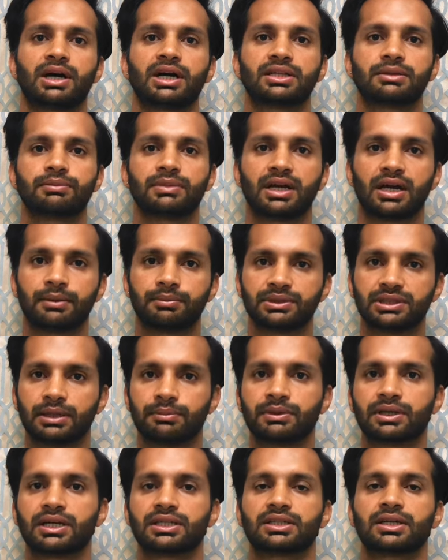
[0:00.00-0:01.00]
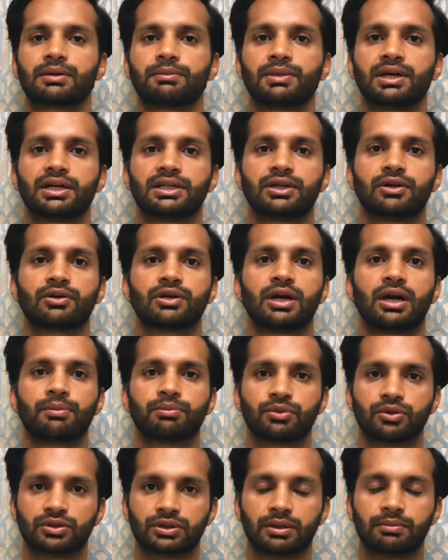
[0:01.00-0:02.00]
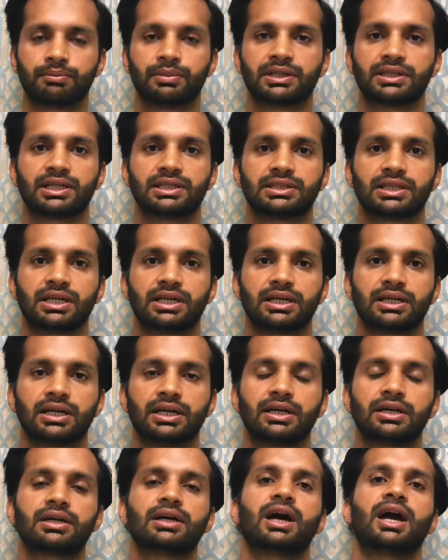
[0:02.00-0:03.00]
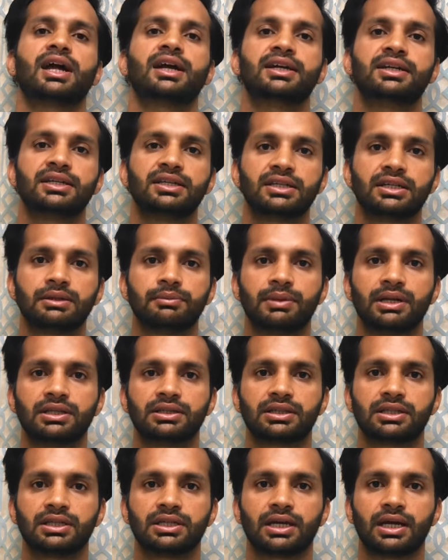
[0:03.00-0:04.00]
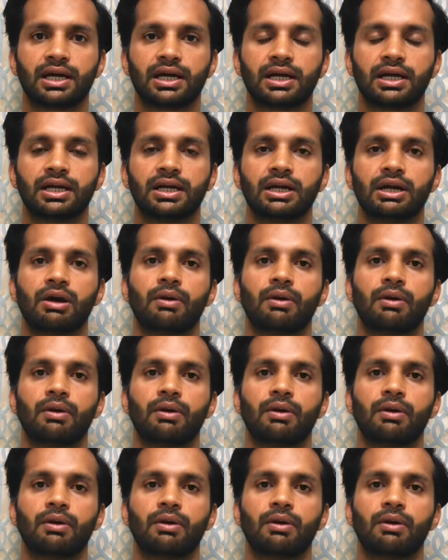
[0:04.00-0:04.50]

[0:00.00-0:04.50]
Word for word: बाद में आप जब कतर में आ जाओगे आपको तब पता चलेगा आईडी नहीं मिलती है